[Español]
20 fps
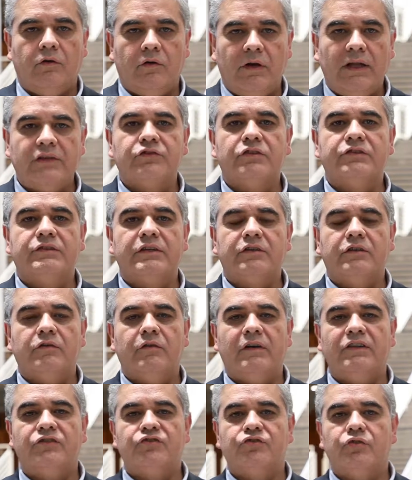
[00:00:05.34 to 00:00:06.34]
Hola, soy Sergio
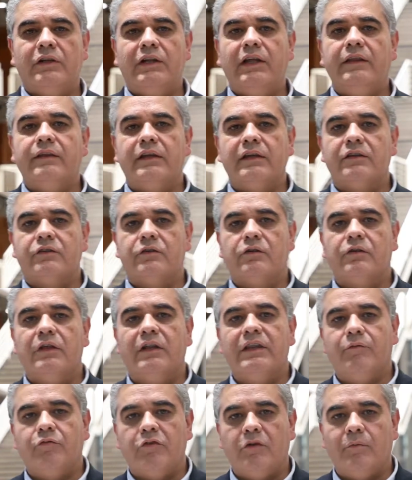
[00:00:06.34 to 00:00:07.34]
Valenzuela, director
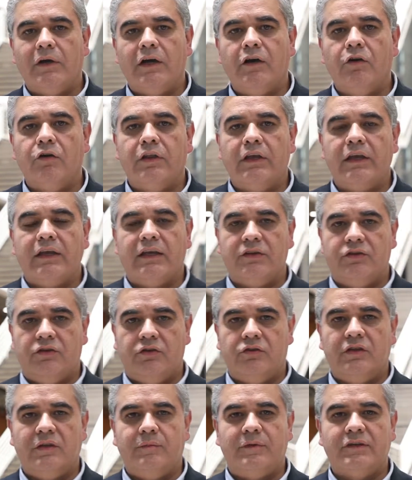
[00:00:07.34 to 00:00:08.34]
del Diplomado de
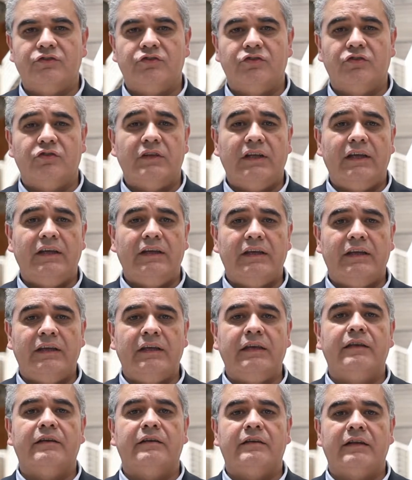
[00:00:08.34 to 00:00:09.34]
Gestión de Personas
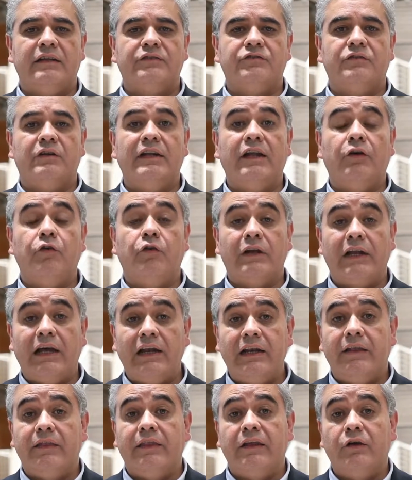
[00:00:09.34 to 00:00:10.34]
y Relaciones
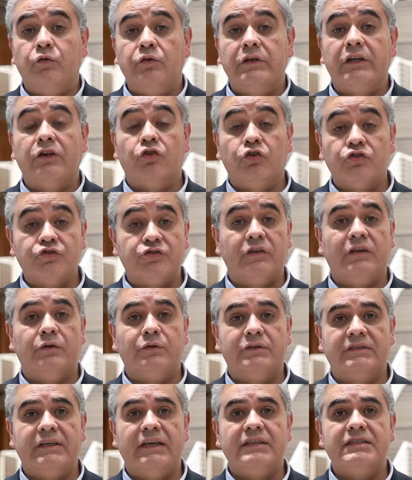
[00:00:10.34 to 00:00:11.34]
Laborales de un negocio de la
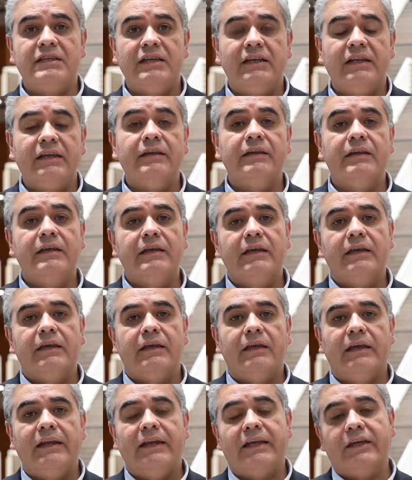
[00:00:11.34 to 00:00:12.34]
Universidad de Chile
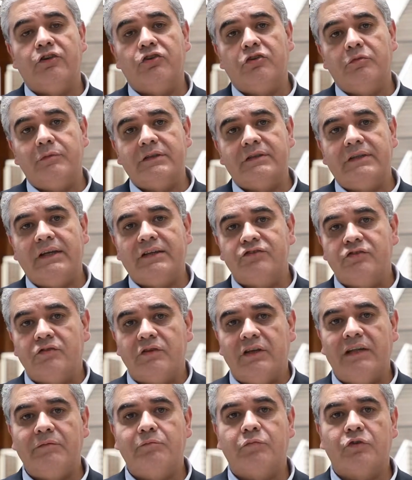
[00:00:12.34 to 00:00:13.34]
y les quiero comentar
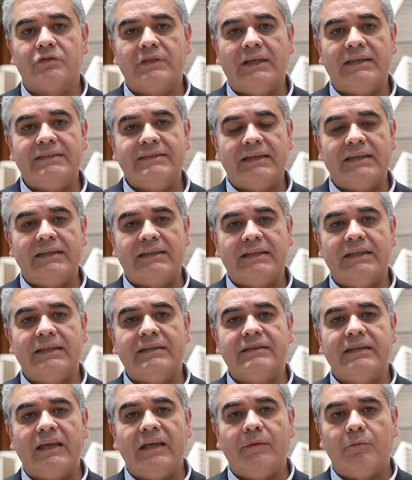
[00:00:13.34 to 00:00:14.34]
sobre la importancia que tiene
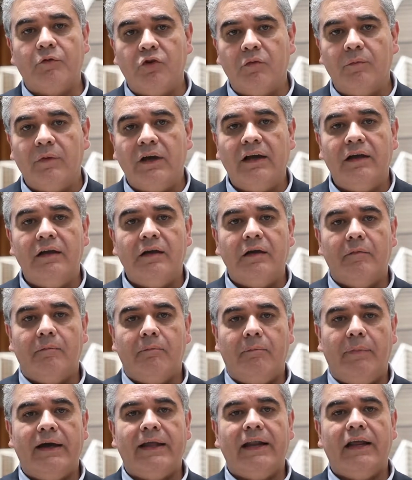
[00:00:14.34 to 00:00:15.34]
este diploma
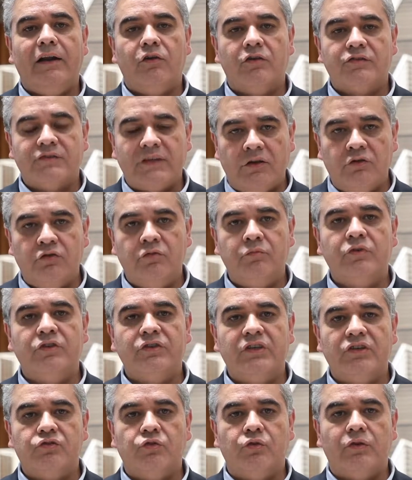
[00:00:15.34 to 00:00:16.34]
para los alumnos
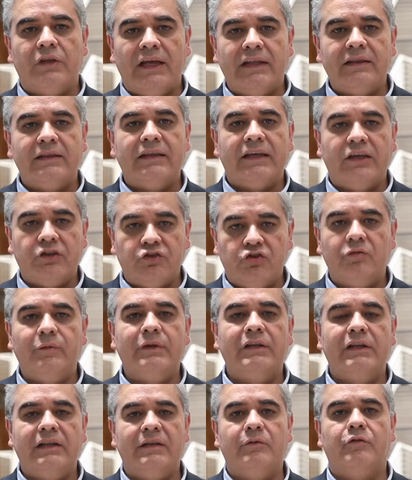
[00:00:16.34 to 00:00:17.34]
y estudiantes que
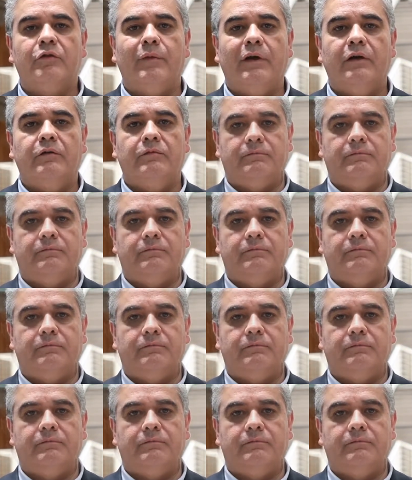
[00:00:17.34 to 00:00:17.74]
tomen el diploma.